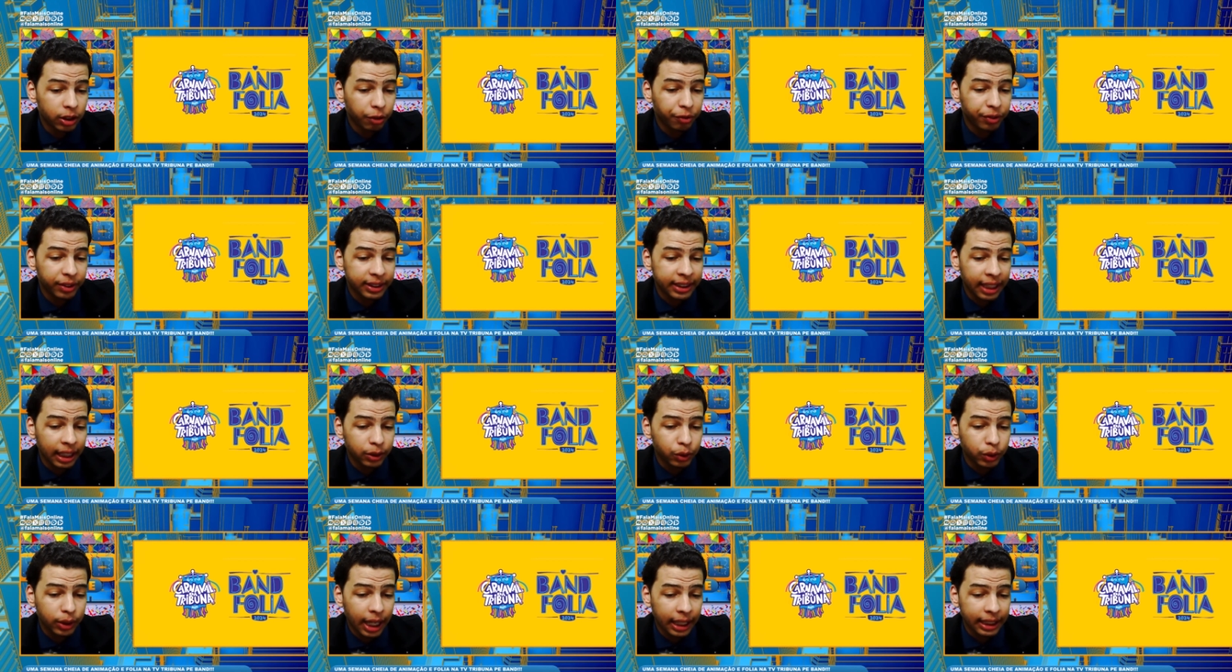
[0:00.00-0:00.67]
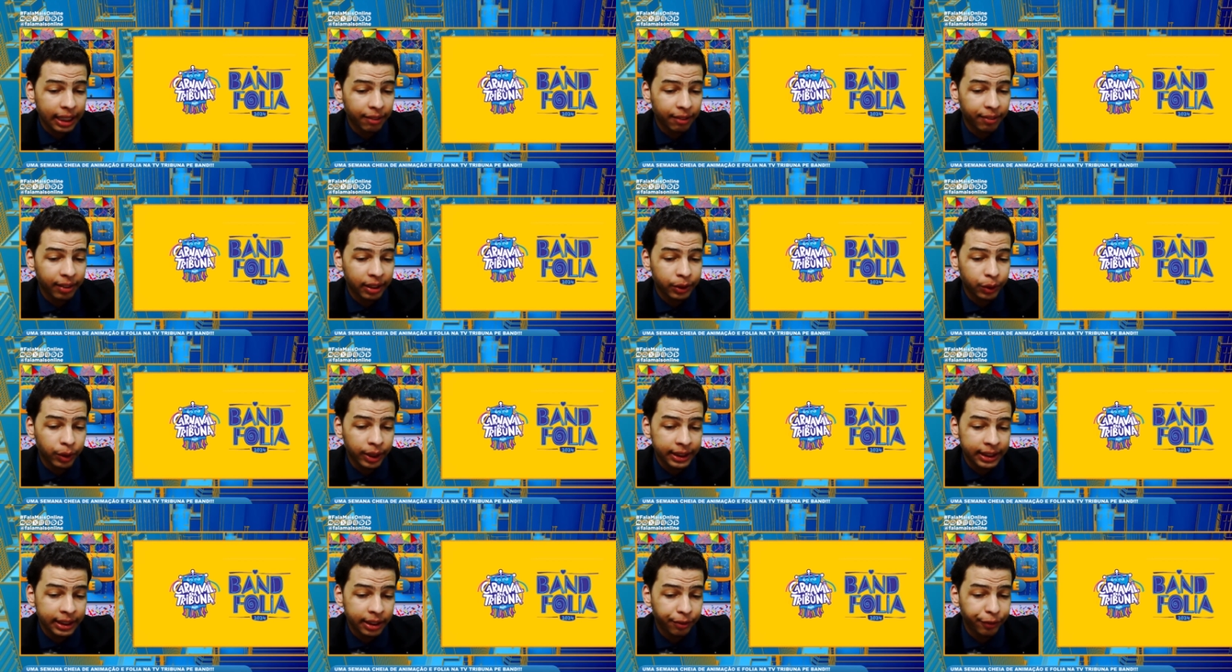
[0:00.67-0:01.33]
oficiais do Carnaval do
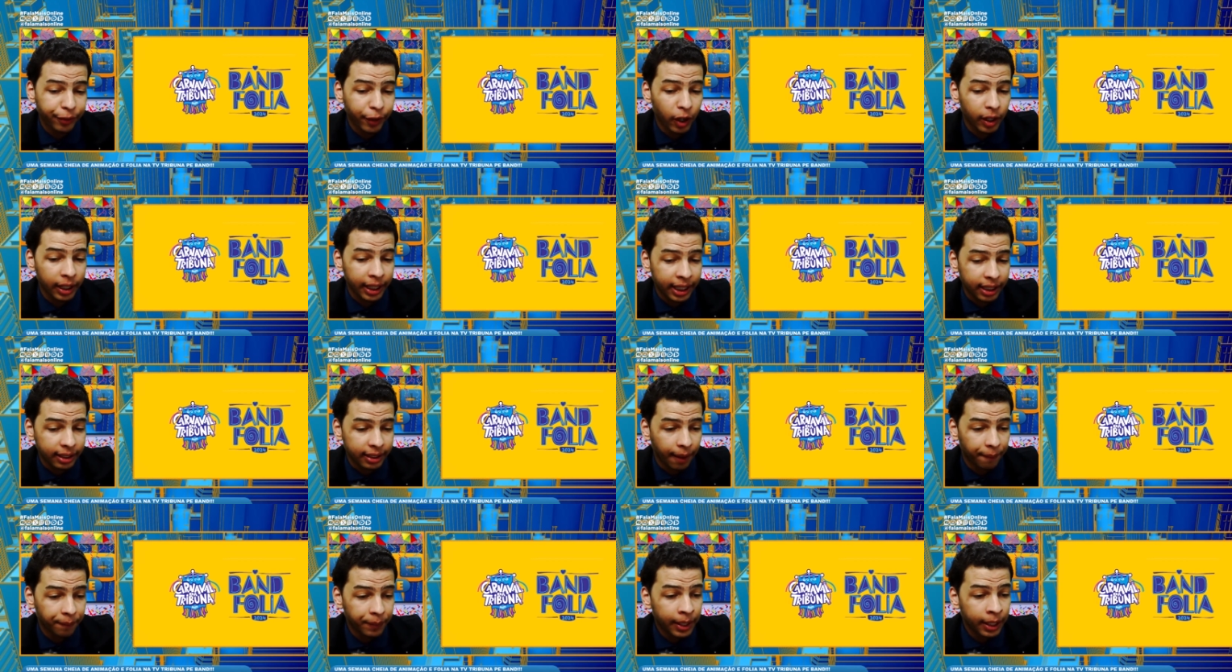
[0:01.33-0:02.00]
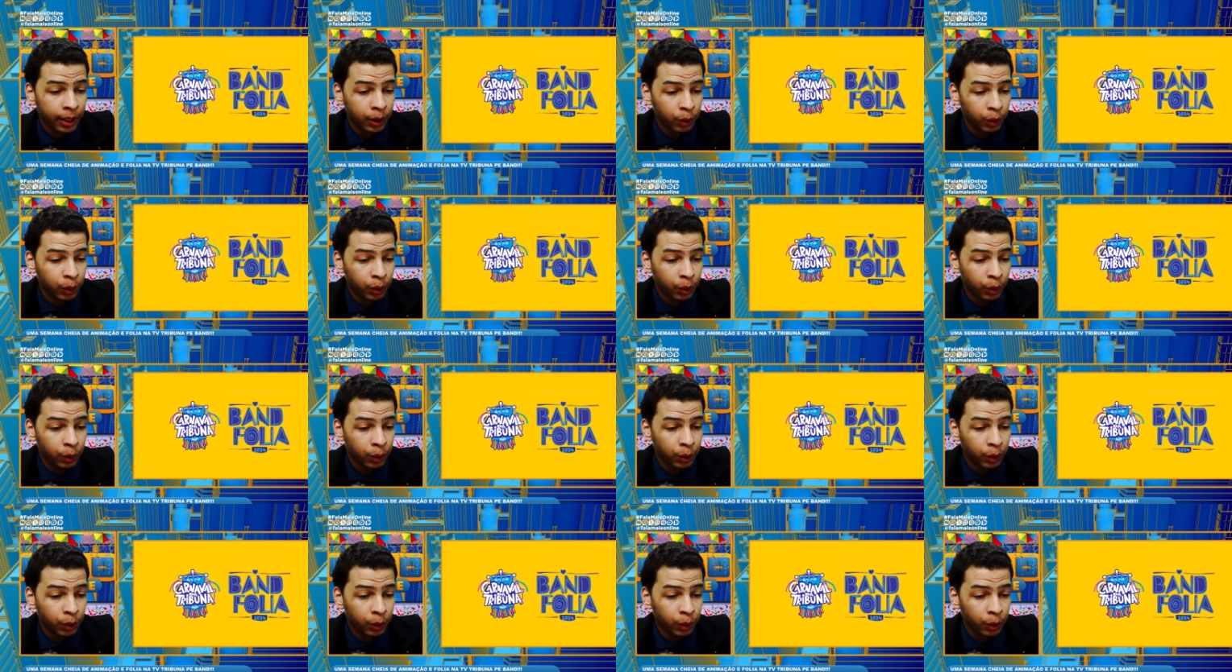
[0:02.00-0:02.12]
Recife e Olinda.